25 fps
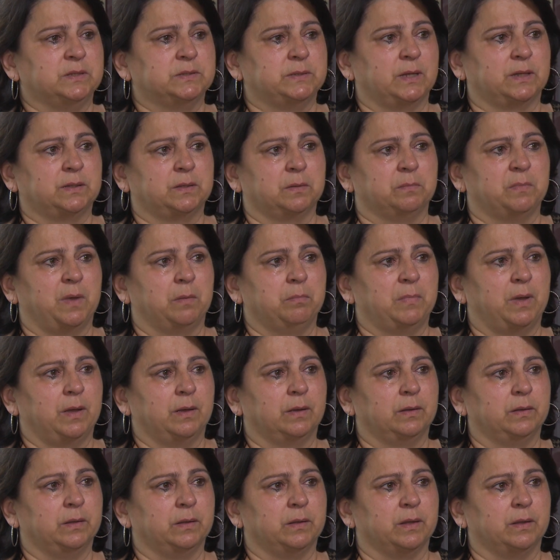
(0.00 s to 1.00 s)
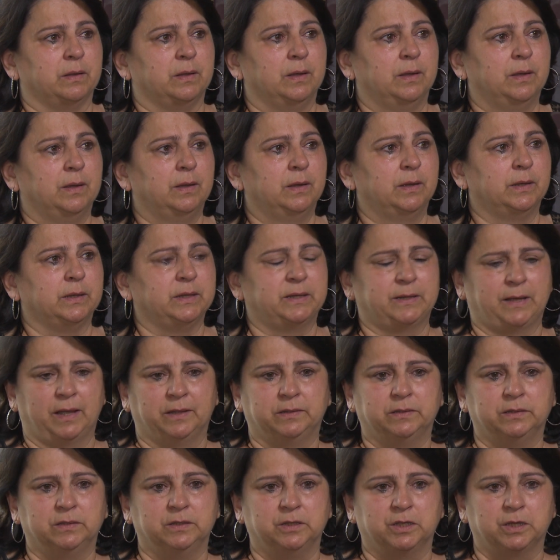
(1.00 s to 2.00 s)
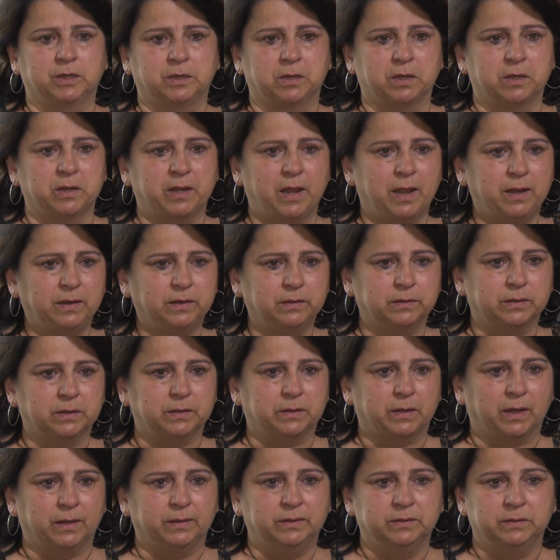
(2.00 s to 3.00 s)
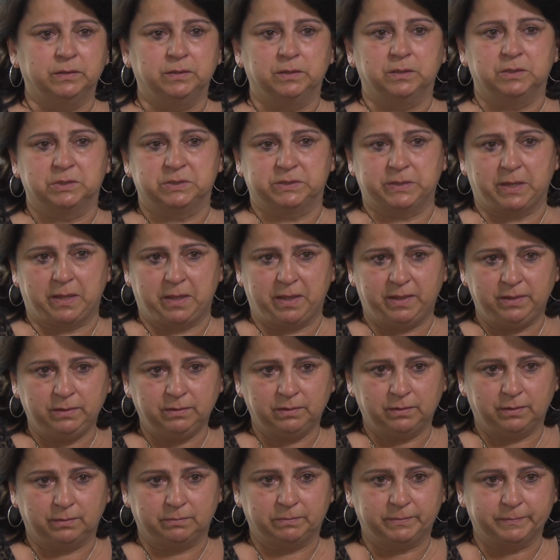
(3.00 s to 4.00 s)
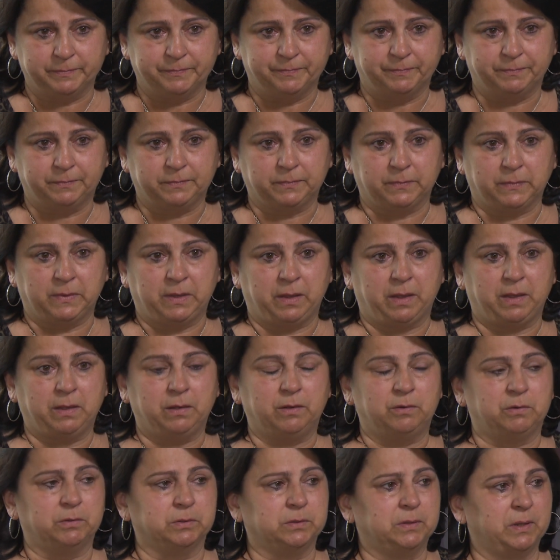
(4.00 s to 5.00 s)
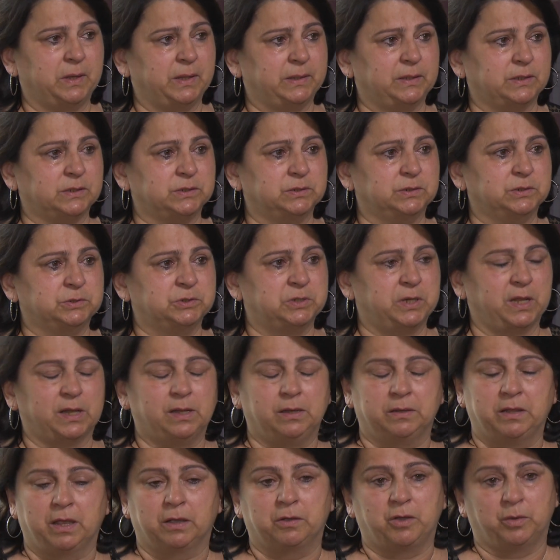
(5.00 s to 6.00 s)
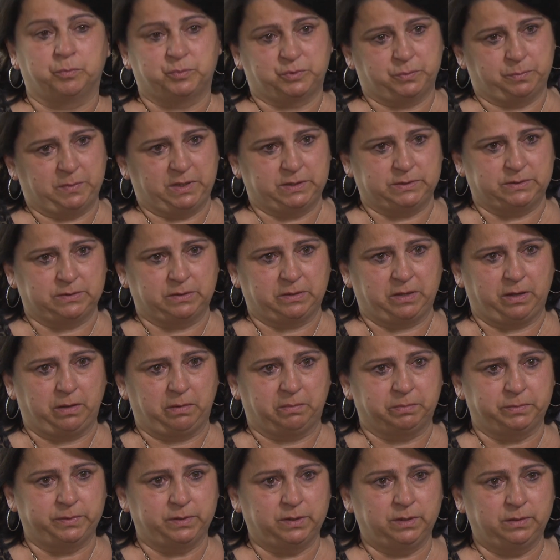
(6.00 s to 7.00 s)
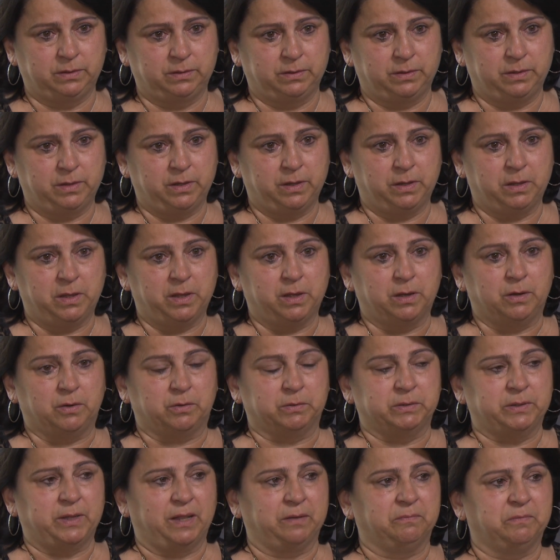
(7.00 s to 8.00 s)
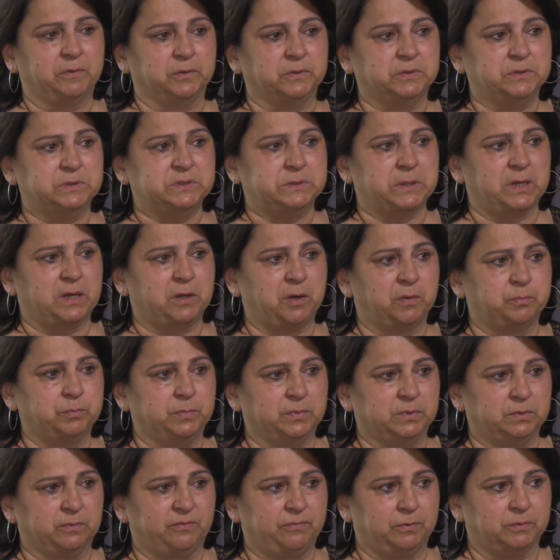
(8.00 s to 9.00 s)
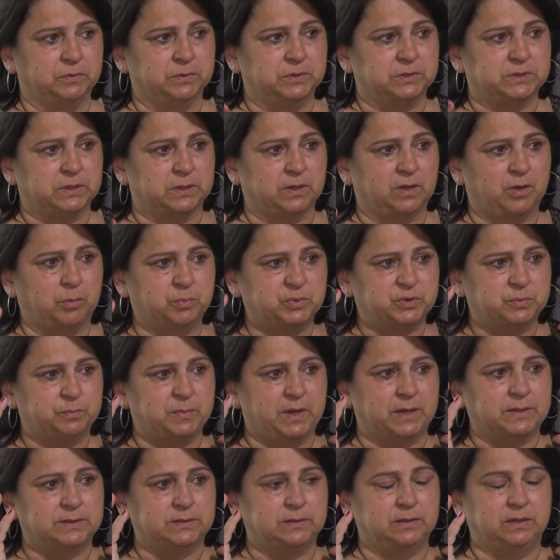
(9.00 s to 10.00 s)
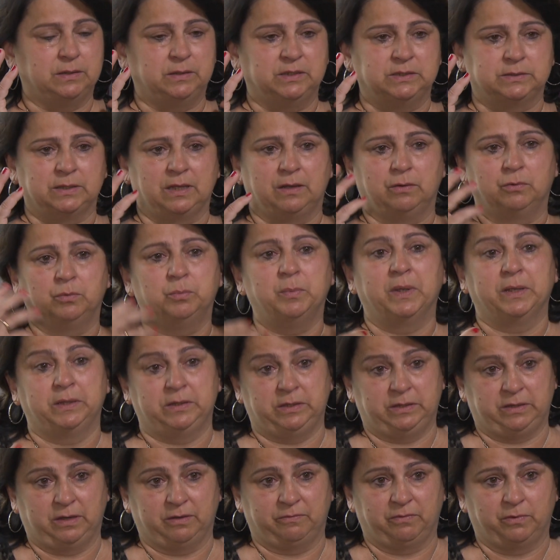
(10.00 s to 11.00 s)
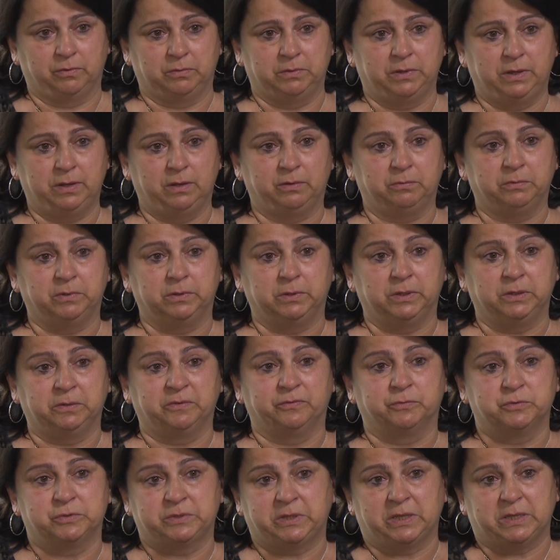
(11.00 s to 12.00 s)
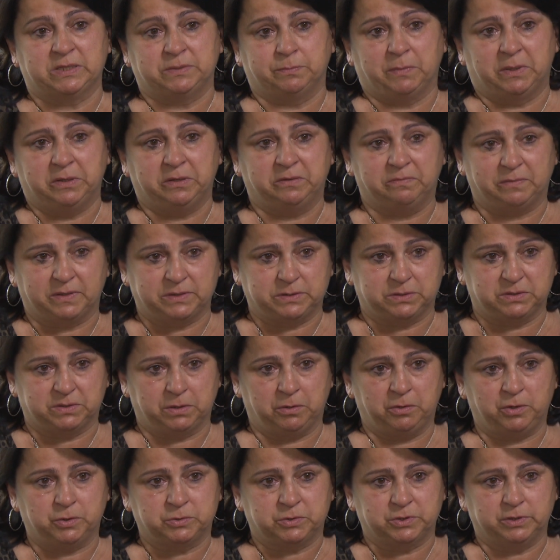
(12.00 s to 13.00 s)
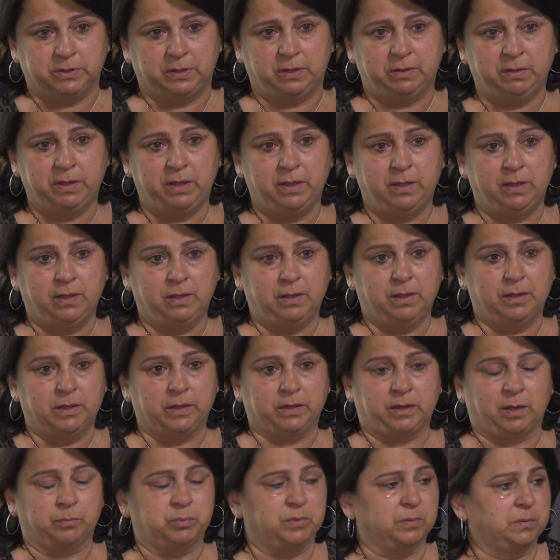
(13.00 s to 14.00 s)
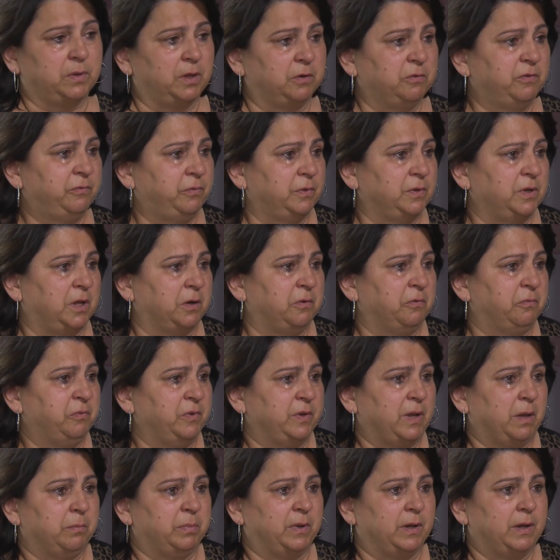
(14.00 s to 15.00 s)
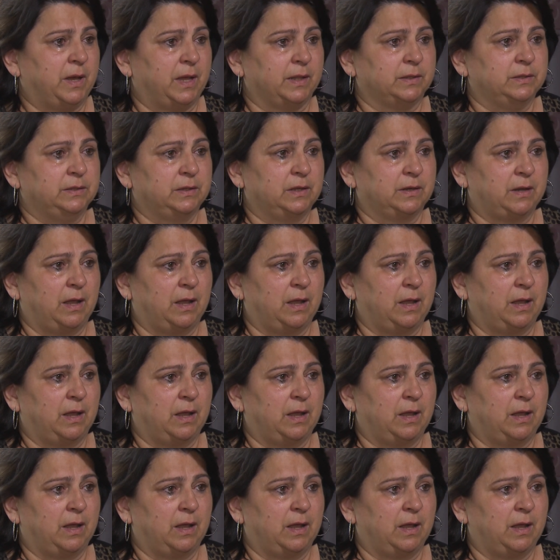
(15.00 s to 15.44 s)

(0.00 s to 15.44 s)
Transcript: Ich sagte, Mama, äh, ich kann die nicht hören, ich kann die nicht sehen. Ne? Und hat schreckliche Kopfschmerzen gehabt. Und dann von diesen Kopf, von dieser Kopfschmerzen ist er ohnmächtig geworden. Ne? Und ich wusste erstmal nicht, was ist los. Ne? Ich habe ihm gerufen, gerufen, aber er hat nicht